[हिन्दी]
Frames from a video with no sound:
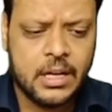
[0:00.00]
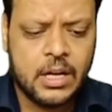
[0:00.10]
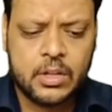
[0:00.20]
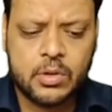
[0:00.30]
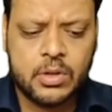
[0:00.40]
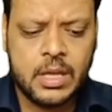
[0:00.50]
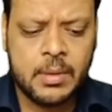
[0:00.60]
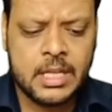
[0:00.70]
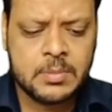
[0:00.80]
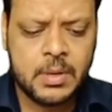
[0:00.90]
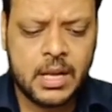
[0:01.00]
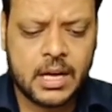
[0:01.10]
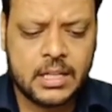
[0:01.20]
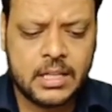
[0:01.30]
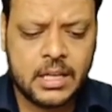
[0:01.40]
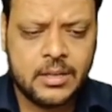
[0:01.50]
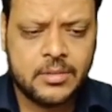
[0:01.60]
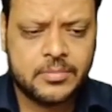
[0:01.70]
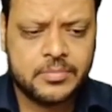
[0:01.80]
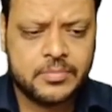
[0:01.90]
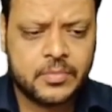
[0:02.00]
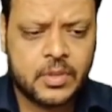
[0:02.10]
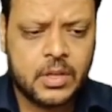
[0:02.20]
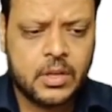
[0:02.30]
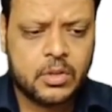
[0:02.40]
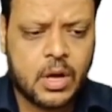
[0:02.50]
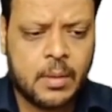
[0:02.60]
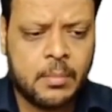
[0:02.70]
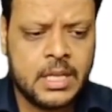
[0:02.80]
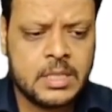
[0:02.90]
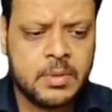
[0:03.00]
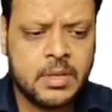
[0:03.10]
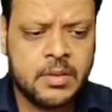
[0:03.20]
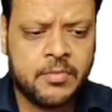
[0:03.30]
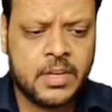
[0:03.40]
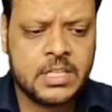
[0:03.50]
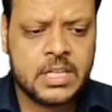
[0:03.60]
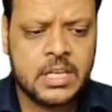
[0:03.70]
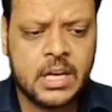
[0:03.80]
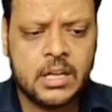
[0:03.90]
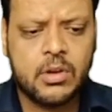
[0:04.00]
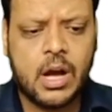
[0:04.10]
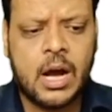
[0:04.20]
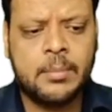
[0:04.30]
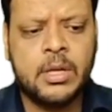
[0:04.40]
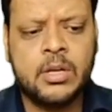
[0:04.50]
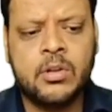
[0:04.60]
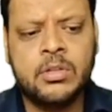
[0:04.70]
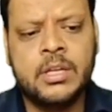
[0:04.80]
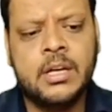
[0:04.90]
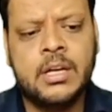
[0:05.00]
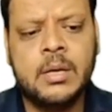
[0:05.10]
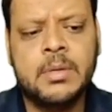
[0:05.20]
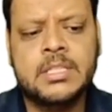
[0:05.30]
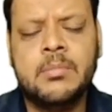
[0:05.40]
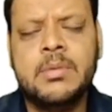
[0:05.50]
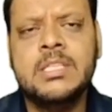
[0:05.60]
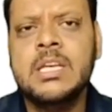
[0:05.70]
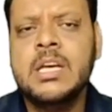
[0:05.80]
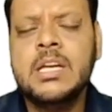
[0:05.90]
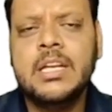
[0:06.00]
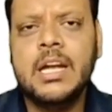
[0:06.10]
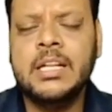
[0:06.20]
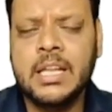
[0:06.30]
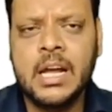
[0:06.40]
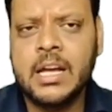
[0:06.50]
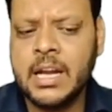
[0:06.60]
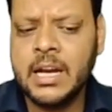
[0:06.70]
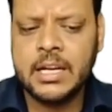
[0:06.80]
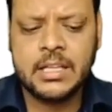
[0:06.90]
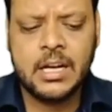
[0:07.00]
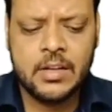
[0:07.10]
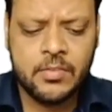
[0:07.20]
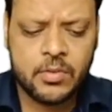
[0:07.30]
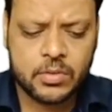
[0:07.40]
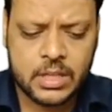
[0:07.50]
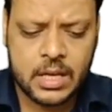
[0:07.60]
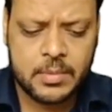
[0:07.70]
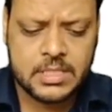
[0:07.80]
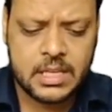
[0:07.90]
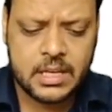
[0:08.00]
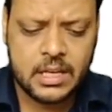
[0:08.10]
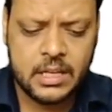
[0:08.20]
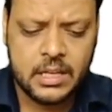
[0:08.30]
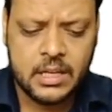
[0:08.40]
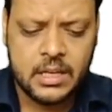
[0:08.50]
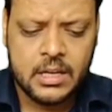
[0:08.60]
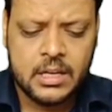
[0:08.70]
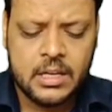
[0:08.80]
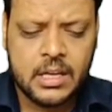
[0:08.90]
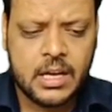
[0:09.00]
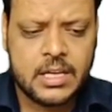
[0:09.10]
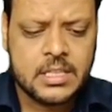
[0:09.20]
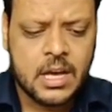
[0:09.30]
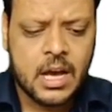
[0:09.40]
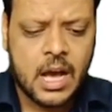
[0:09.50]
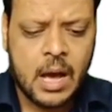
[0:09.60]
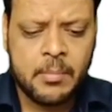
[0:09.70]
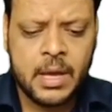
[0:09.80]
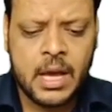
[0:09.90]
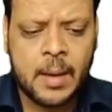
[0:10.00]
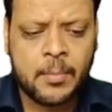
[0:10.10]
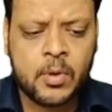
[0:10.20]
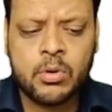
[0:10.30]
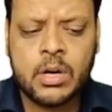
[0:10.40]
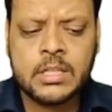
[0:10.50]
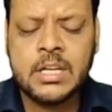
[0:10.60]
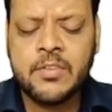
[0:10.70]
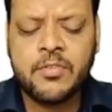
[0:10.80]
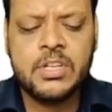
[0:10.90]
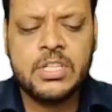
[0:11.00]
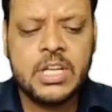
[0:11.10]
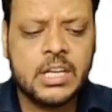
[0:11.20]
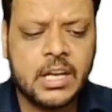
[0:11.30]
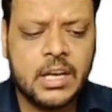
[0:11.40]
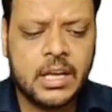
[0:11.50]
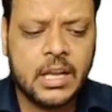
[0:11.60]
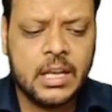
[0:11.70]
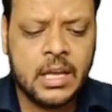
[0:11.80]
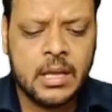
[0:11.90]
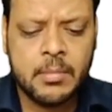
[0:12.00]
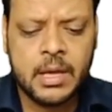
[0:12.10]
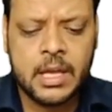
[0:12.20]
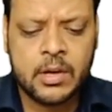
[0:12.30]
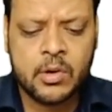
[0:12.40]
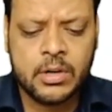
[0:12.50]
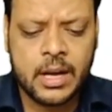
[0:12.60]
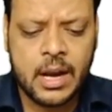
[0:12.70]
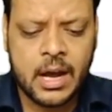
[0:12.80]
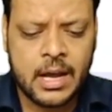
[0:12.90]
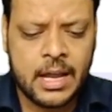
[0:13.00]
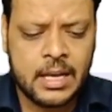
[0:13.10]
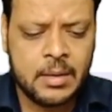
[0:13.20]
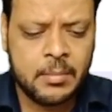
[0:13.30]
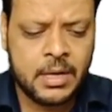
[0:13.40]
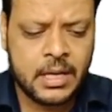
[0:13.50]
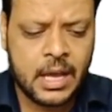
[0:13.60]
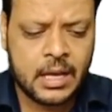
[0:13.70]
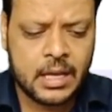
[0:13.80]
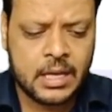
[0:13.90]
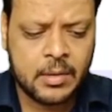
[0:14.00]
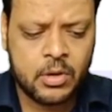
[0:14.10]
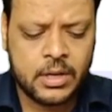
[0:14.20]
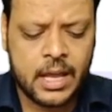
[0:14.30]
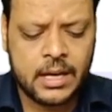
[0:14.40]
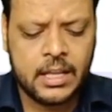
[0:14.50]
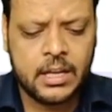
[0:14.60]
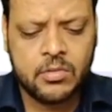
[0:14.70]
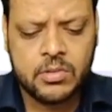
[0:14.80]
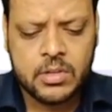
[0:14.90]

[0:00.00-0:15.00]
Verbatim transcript: तो ये मैंने इस पर लगा दिया तो अब मैंने इस पर रिफ्रेश किया आप देख रहे हो थ्री हंड्रेड पिक्सल मीन्स ये इतना आ रहा है इतना डीप होता है बेसिकली ठीक है अब मैं आपको थोड़ा सा डिफ्रेंशिएट करने के लिए मैं एक और एलिमेंट टैग एक और टैग ले रहा हूँ